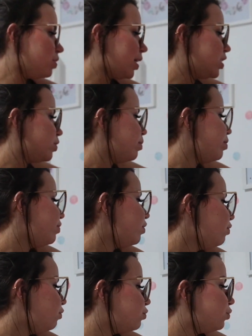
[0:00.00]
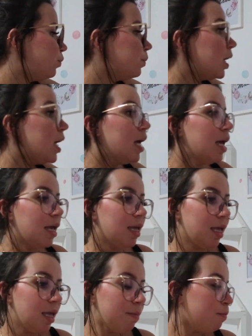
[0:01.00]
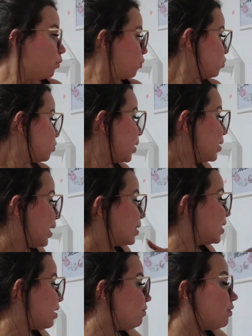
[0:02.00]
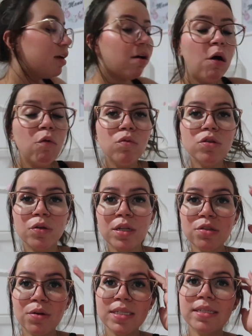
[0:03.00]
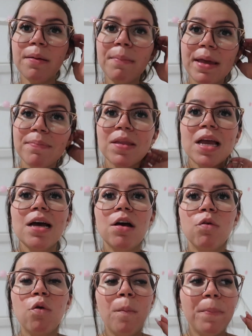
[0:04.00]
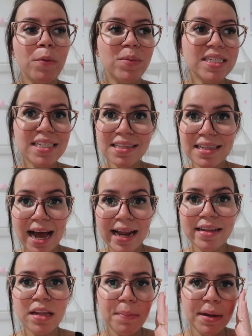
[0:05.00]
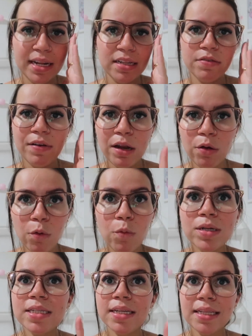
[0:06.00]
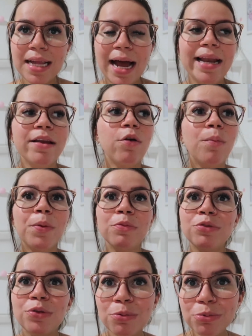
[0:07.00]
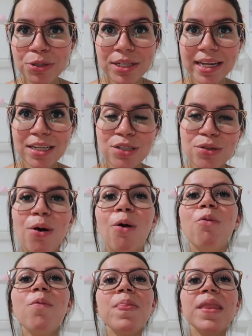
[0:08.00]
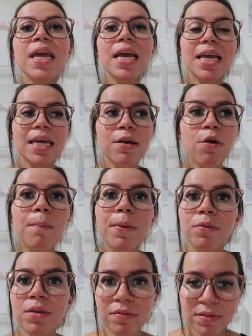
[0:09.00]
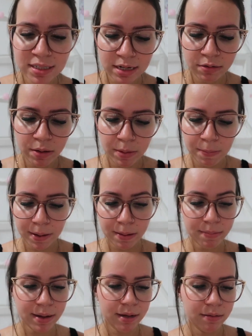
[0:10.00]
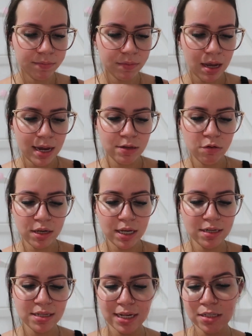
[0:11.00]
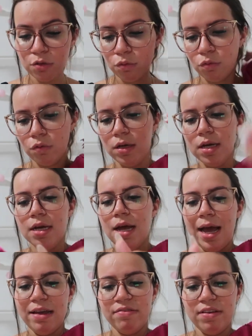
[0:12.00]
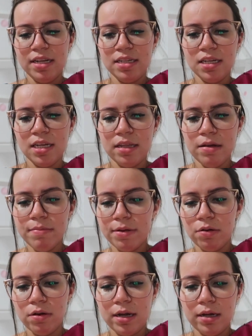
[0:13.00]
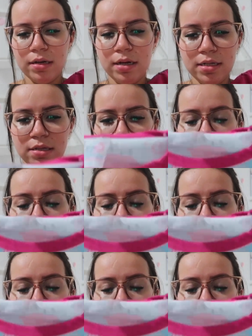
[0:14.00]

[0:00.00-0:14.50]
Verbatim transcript: o site do Bebê Fofuxo. E por último, ah tá, teve algumas outras coisas também. Eu comprei uma sandália também nesse valor, uma sandália, comprei um jogo de lençol e comprei um travesseiro também pra Bela. Aí deu 500 reais tudo. Aí veio isso aqui também, na, nessa